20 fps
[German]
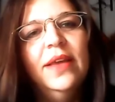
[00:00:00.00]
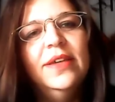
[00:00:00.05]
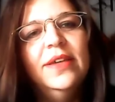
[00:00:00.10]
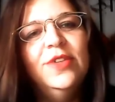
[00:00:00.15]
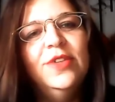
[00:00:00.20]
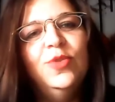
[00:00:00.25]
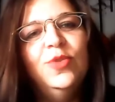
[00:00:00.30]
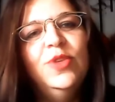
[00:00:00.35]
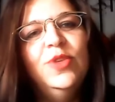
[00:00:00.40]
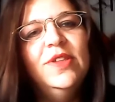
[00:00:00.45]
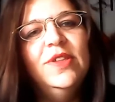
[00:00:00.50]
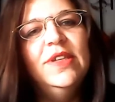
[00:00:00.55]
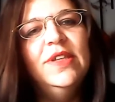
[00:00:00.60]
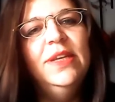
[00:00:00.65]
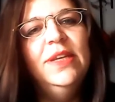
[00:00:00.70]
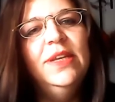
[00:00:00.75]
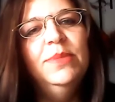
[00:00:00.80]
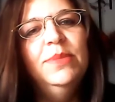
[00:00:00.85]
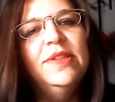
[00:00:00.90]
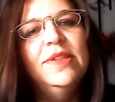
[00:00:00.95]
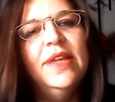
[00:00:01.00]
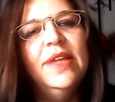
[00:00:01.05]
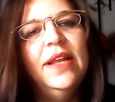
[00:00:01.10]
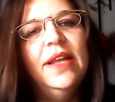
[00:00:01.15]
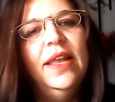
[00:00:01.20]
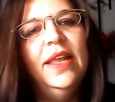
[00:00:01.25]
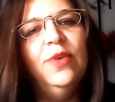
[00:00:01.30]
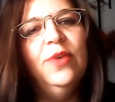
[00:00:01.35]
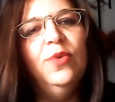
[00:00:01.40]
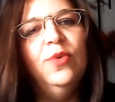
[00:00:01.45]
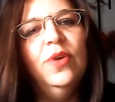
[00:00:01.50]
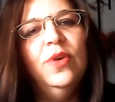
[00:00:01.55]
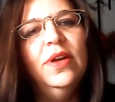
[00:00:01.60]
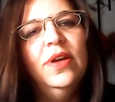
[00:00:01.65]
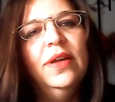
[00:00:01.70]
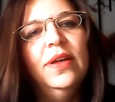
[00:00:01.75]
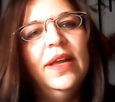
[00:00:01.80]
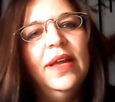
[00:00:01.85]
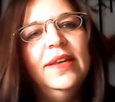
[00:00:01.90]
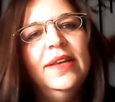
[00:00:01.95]
kriegst du diese Liebeserklärung
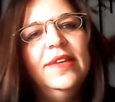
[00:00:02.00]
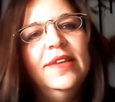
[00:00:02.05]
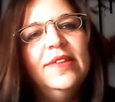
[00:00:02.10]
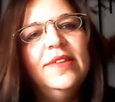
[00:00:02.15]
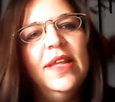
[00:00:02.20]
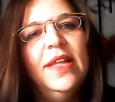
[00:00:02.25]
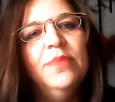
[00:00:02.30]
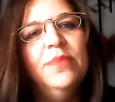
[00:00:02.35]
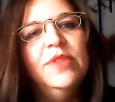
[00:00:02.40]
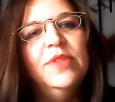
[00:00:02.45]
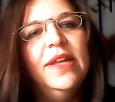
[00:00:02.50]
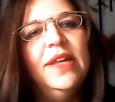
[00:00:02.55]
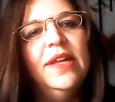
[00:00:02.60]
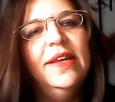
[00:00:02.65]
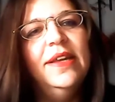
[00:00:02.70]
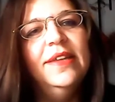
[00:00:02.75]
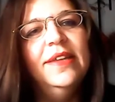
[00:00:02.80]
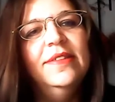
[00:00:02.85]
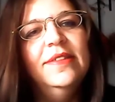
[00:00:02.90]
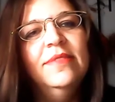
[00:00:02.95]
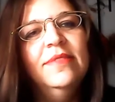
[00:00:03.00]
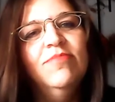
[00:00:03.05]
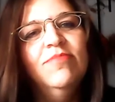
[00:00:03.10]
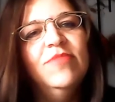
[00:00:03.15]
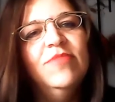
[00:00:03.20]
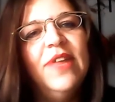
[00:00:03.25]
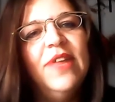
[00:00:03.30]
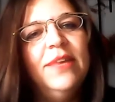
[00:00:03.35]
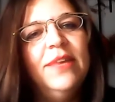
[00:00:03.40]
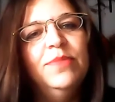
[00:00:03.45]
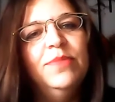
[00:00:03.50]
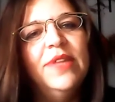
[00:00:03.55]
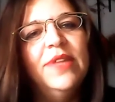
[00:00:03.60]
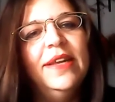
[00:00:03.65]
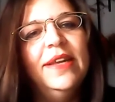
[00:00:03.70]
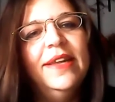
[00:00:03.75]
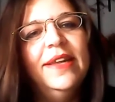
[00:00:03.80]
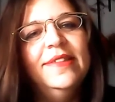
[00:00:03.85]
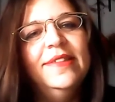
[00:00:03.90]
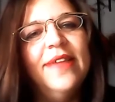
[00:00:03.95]
an dich selbst, an dein Selbst, an
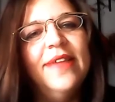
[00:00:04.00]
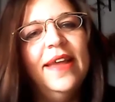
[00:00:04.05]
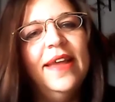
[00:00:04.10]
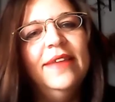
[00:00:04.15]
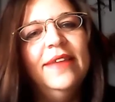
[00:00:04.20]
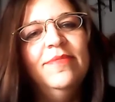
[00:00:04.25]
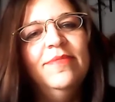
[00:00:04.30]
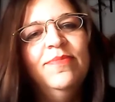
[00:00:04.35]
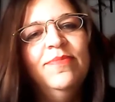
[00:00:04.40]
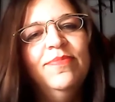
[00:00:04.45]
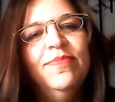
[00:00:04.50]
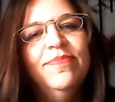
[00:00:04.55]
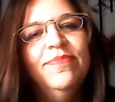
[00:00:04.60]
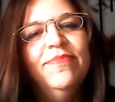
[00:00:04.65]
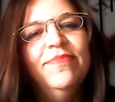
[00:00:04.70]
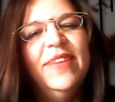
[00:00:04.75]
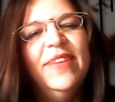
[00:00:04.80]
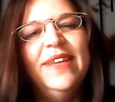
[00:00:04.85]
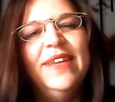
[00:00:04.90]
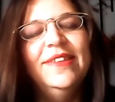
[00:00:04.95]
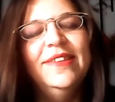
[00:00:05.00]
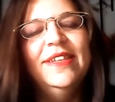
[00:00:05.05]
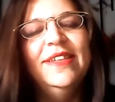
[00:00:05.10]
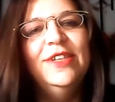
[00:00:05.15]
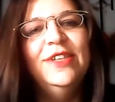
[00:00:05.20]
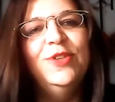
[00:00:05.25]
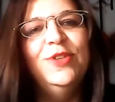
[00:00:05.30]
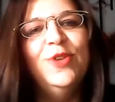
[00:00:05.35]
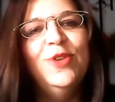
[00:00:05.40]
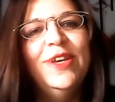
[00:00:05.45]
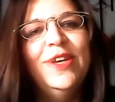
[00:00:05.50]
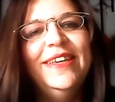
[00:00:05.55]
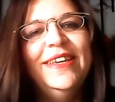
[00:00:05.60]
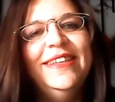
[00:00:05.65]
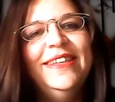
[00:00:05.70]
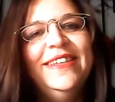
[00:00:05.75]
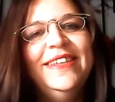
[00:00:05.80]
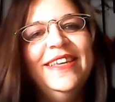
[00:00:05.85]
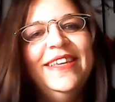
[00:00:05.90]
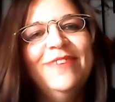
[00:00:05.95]
dein Sein. Wäre das nicht eine tolle
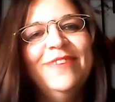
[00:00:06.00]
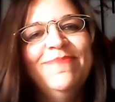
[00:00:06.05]
Idee?